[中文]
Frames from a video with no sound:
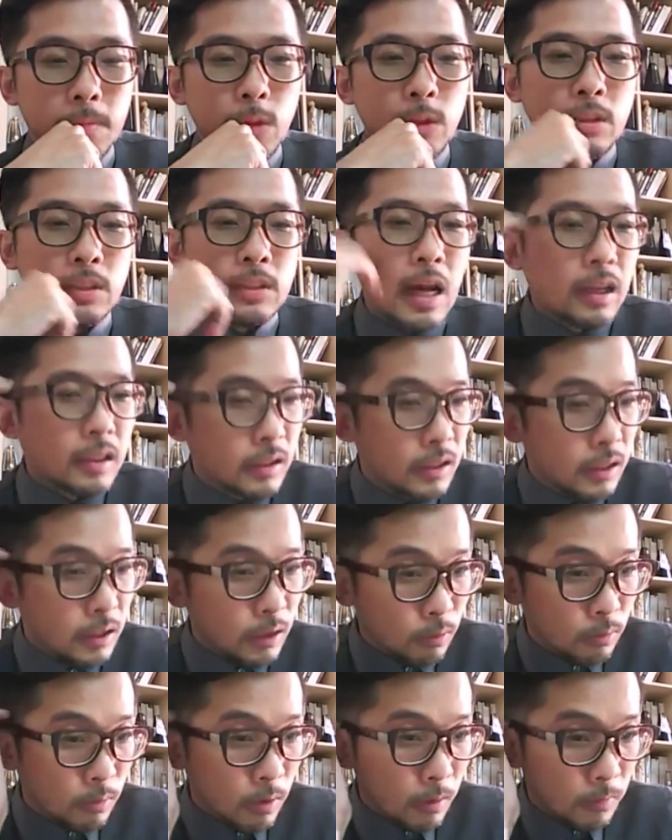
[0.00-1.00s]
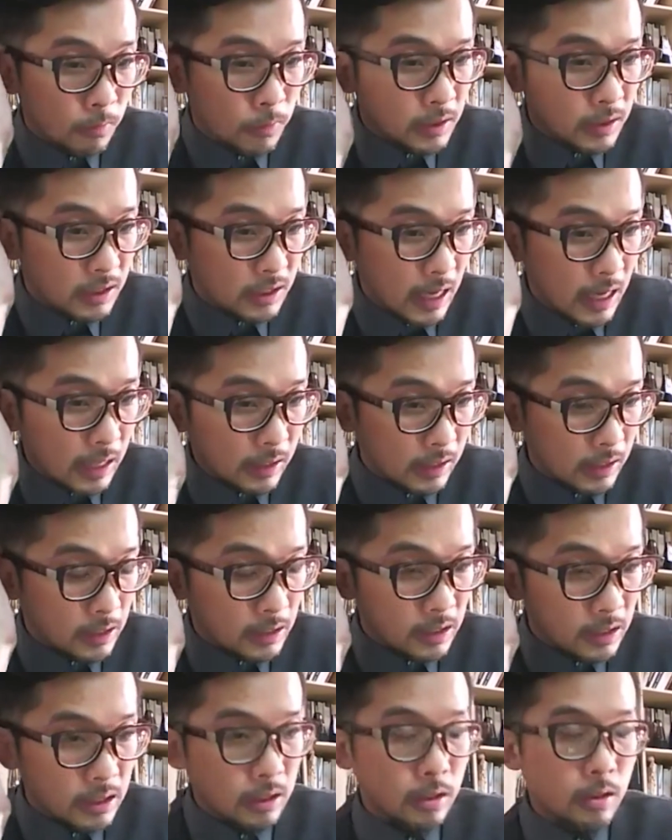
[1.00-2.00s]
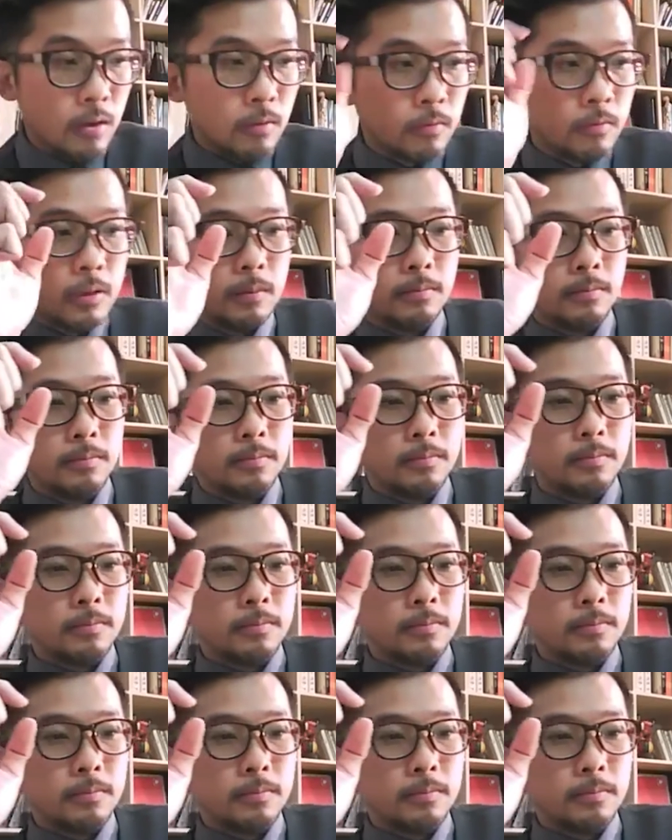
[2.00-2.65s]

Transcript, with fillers: 对，上底五公分，下底十二公分。